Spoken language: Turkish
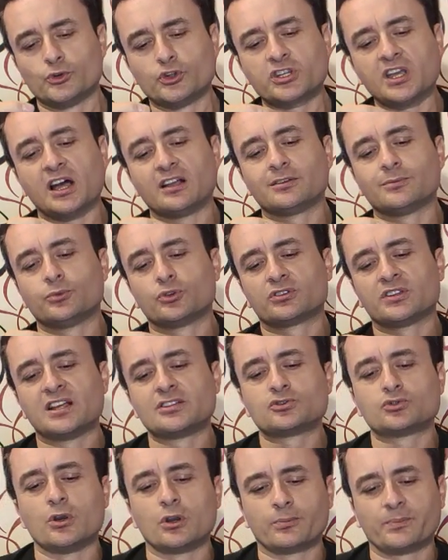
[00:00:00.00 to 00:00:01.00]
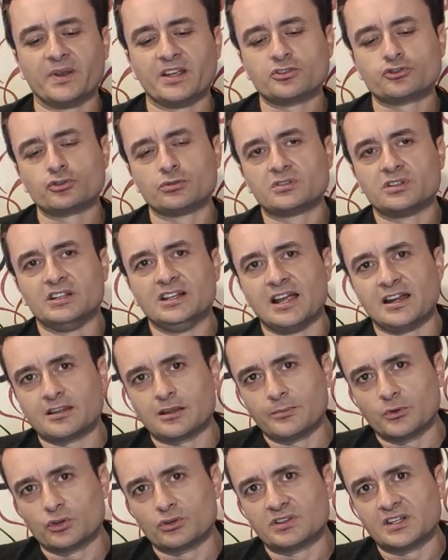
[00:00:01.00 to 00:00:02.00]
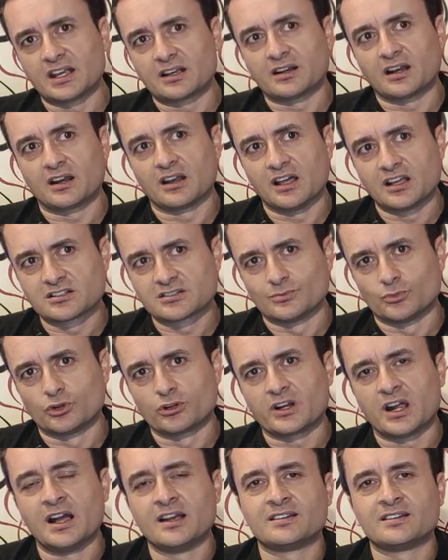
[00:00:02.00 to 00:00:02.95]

Bu kağıdı buradan sökmeyin çünkü ileride bir gün tekrar lazım olur.